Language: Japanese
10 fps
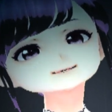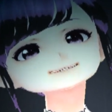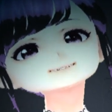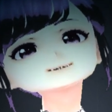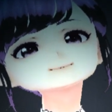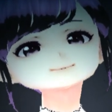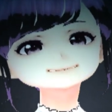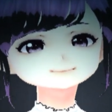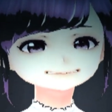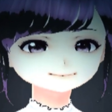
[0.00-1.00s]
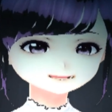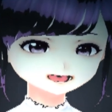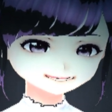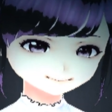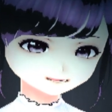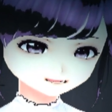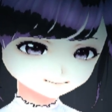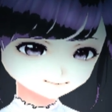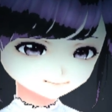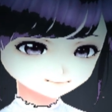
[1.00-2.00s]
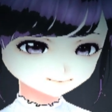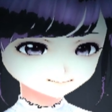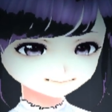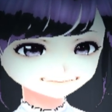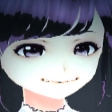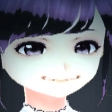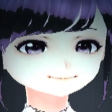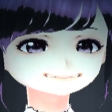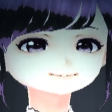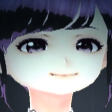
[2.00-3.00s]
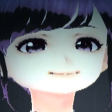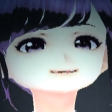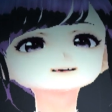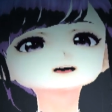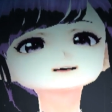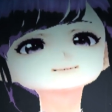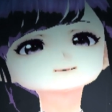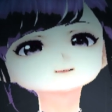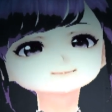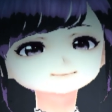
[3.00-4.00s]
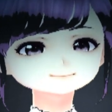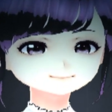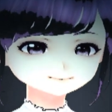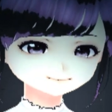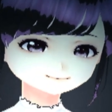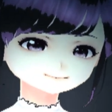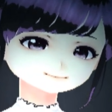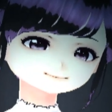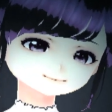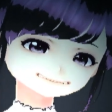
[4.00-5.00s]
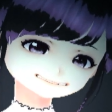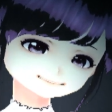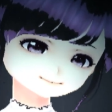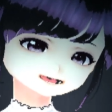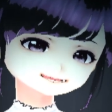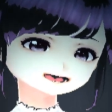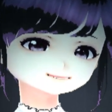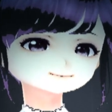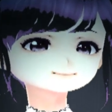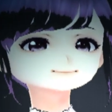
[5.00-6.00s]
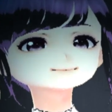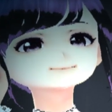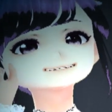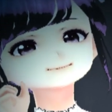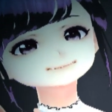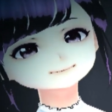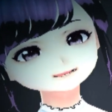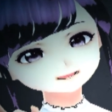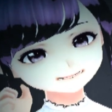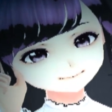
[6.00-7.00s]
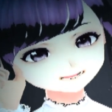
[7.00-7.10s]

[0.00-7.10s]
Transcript: 早くしないと消えてしまうぞ。消えたら死んでしまうぞ。